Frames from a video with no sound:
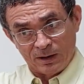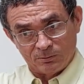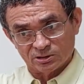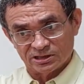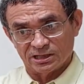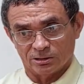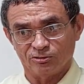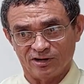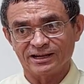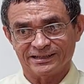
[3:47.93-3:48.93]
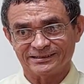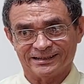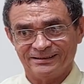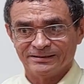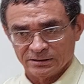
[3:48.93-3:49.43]
baboseira que eu falei,
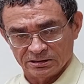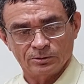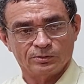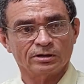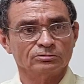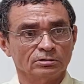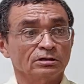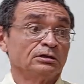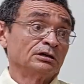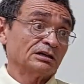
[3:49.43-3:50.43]
tá? Deu produto.